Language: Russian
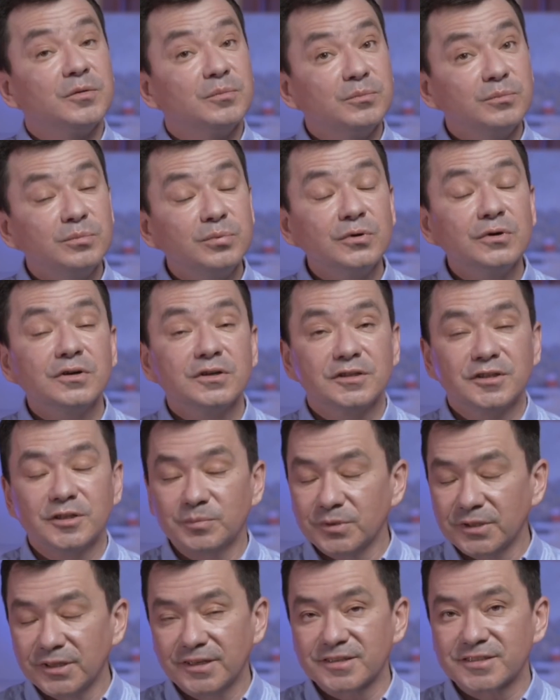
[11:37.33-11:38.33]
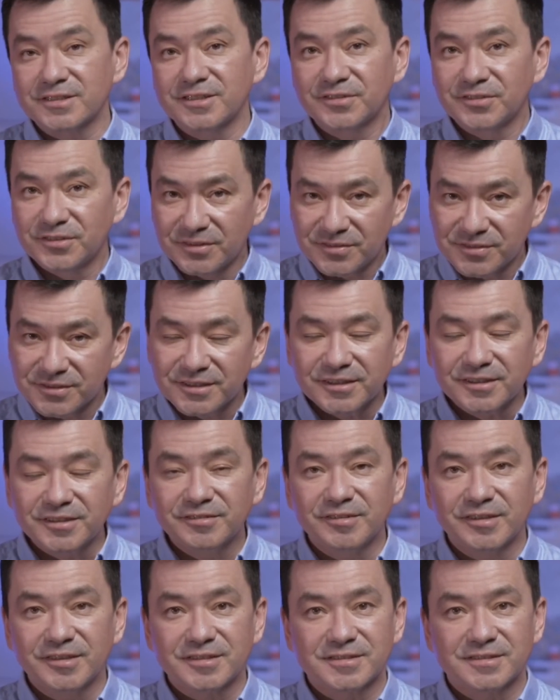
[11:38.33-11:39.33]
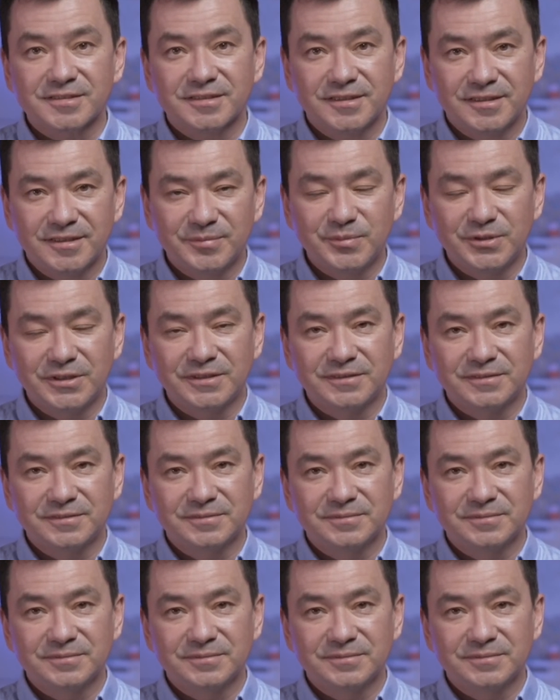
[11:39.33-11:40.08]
Бог да благословит всех вас. Аминь.